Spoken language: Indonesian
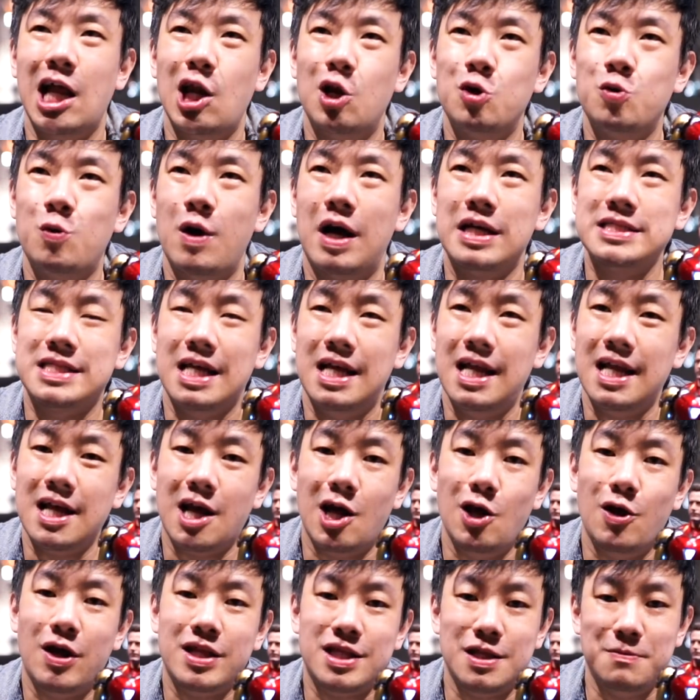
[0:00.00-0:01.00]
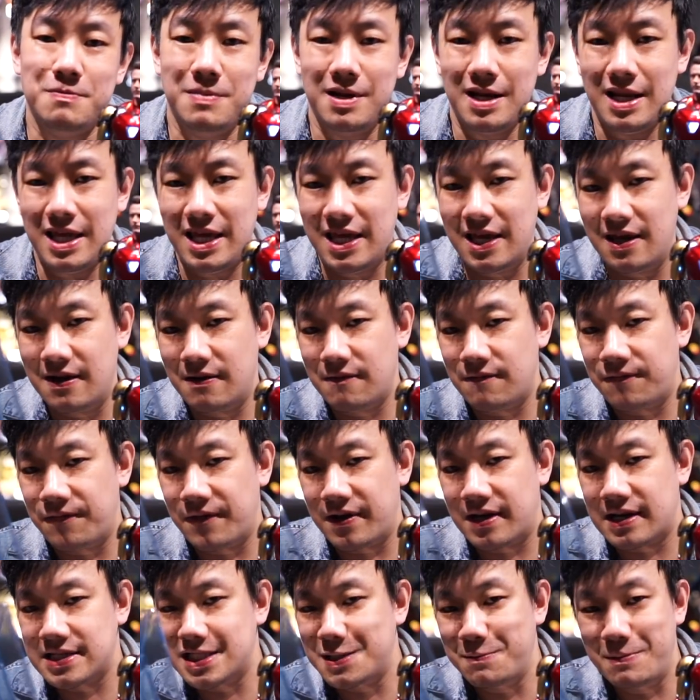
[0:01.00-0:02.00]
kalau gue nggak salah kalau kita beli yang
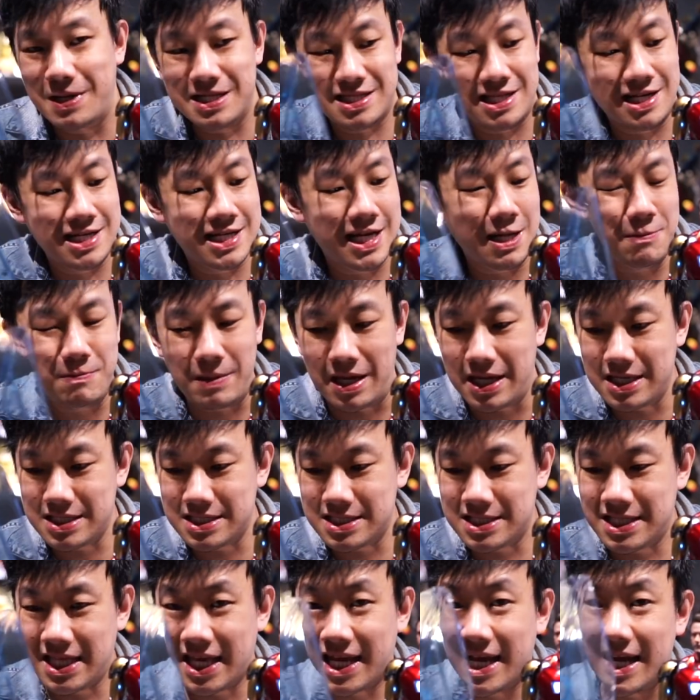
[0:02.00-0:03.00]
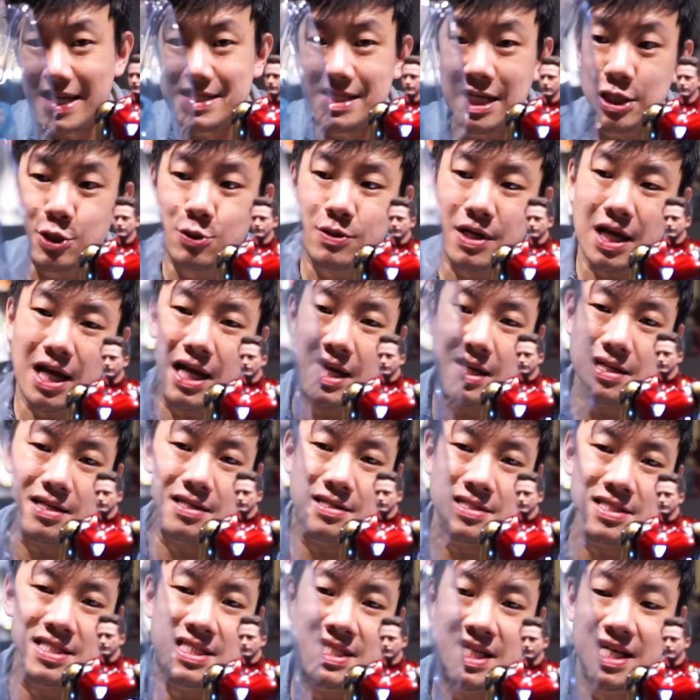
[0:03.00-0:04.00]
versi Battle Damage dikasih juga
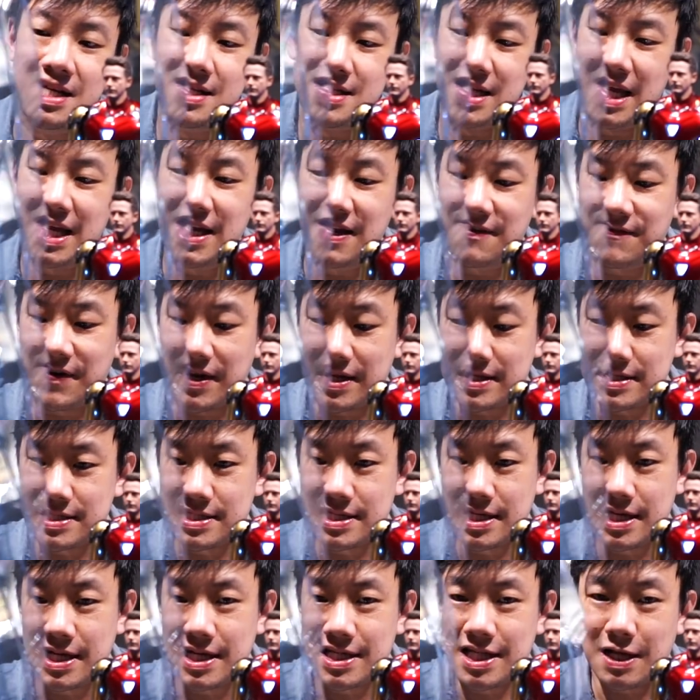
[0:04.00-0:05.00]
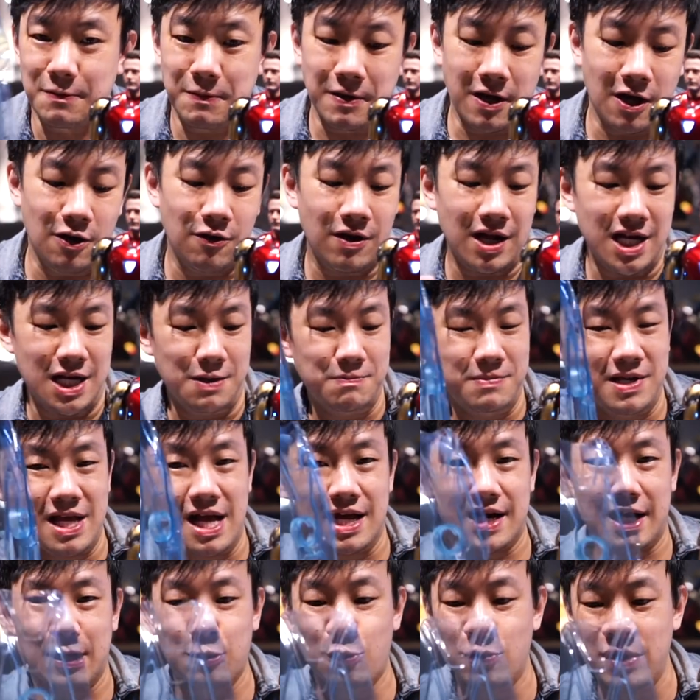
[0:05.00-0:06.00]
shield gini friends. Tapi kalau kalian
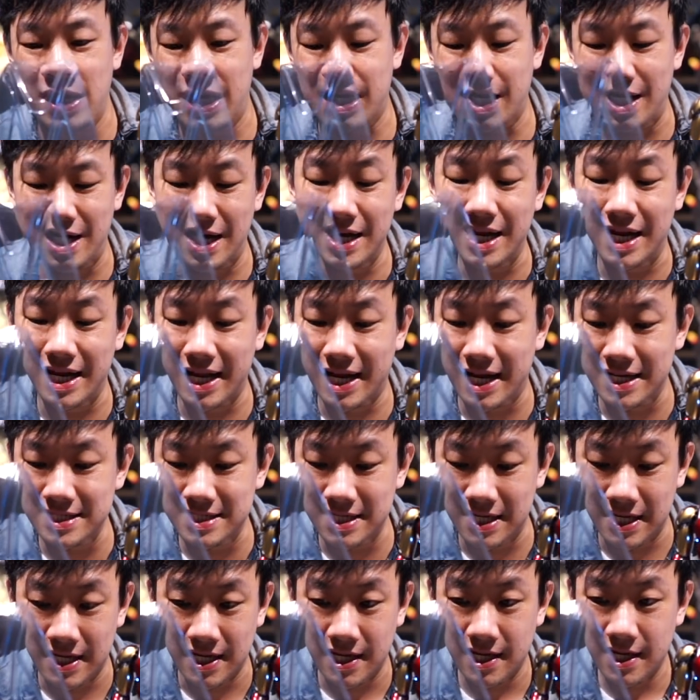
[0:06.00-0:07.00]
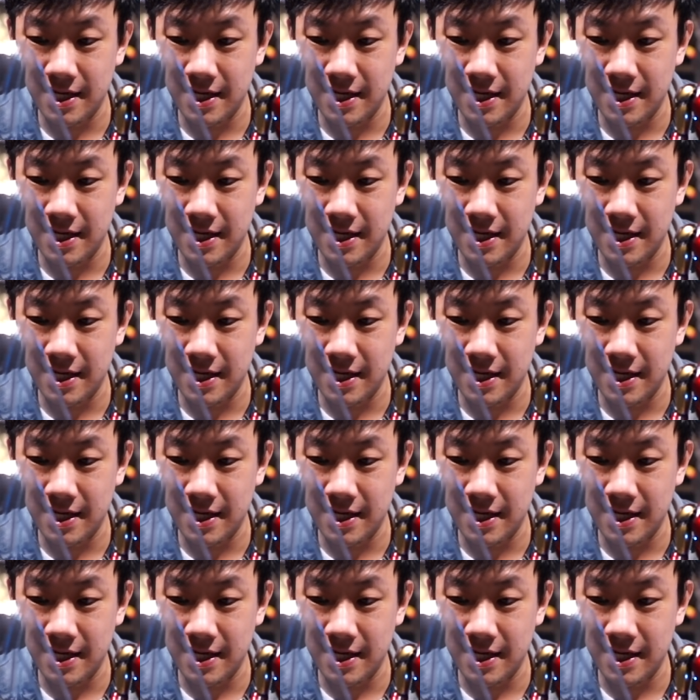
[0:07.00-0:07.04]
beli yang reguler kalian nggak dikasih.